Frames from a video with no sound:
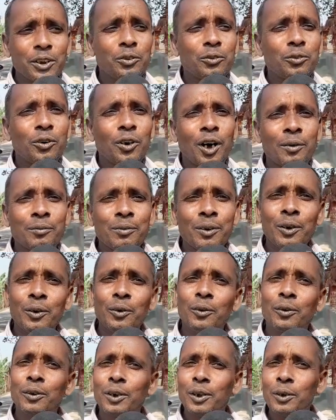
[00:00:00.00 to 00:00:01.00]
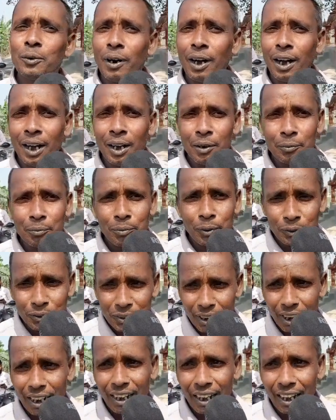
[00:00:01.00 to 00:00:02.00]
जिनको हम ही लोगों ने वहाँ
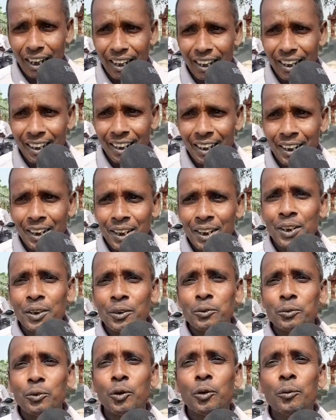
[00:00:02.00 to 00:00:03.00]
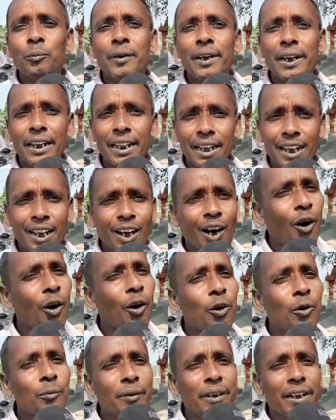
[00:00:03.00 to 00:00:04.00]
पहुँचाया है हम्म। वो मेरे
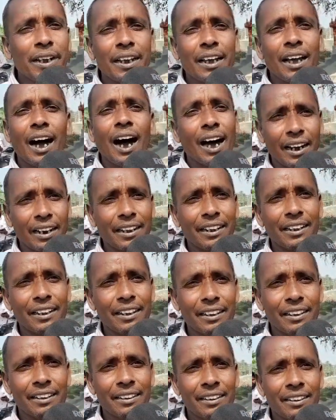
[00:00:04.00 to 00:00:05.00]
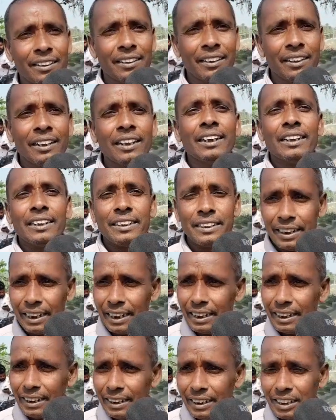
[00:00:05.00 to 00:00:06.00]
गांव में आ रहे हैं हम्म।
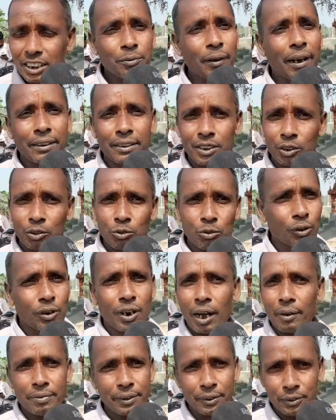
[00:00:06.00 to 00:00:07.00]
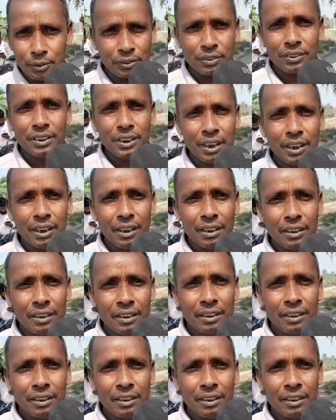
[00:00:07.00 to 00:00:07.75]
ये इस बात से तो काफ़ी खुशी है